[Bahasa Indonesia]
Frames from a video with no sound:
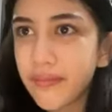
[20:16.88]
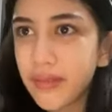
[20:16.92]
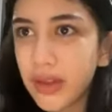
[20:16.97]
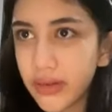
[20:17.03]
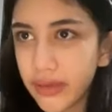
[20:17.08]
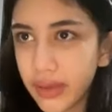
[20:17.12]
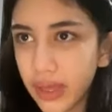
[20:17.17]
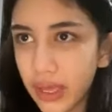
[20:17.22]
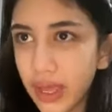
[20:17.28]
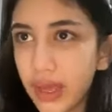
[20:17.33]

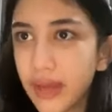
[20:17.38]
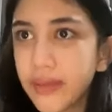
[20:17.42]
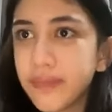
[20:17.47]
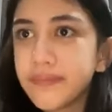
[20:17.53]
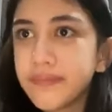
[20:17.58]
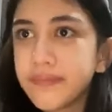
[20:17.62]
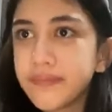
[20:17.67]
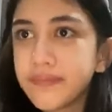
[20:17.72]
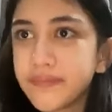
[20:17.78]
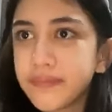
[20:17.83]
mau ya
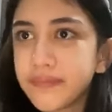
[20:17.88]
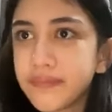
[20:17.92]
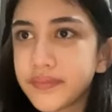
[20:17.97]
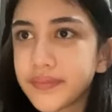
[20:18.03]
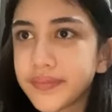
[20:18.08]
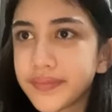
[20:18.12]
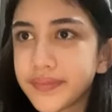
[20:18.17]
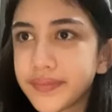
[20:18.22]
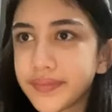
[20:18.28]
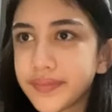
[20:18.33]

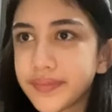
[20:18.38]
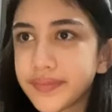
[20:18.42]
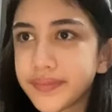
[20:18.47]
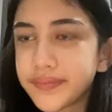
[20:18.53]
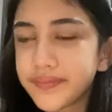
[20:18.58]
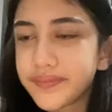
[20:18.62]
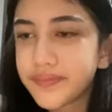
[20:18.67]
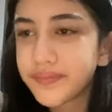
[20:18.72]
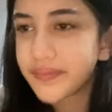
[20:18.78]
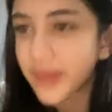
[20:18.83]

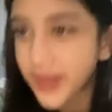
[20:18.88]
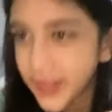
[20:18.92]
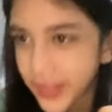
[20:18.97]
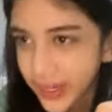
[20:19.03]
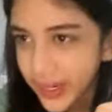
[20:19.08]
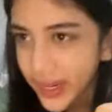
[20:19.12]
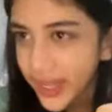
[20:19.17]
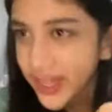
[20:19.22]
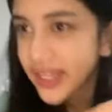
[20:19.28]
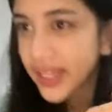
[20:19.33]

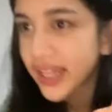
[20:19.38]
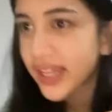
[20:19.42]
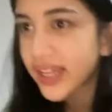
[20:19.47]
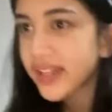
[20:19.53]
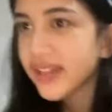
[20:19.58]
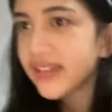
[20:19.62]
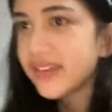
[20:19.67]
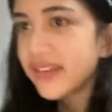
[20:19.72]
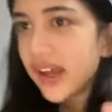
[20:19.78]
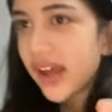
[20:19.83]
beneran
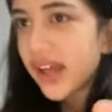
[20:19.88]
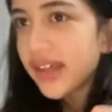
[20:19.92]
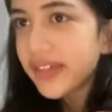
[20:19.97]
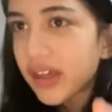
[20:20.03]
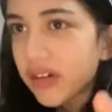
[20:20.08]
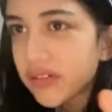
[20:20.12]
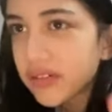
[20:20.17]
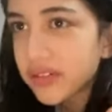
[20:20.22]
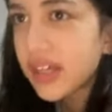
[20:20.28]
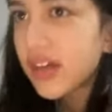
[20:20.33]
ya jangan
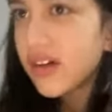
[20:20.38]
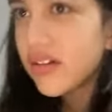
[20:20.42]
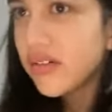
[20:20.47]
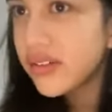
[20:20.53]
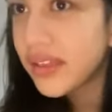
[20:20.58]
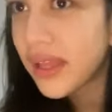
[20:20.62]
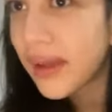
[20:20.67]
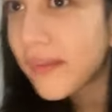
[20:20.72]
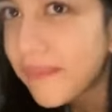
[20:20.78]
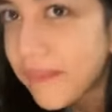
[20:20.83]
takut
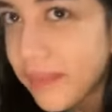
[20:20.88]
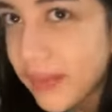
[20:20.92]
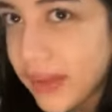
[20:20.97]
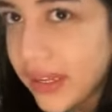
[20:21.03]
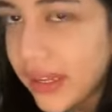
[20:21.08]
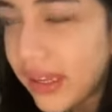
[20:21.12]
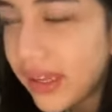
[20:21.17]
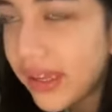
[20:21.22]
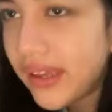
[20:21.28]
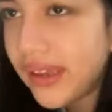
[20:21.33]
takut
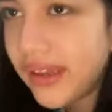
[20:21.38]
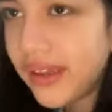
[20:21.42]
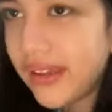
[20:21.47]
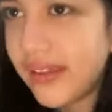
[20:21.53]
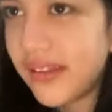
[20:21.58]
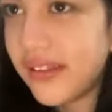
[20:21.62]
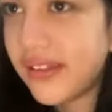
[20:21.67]
tapi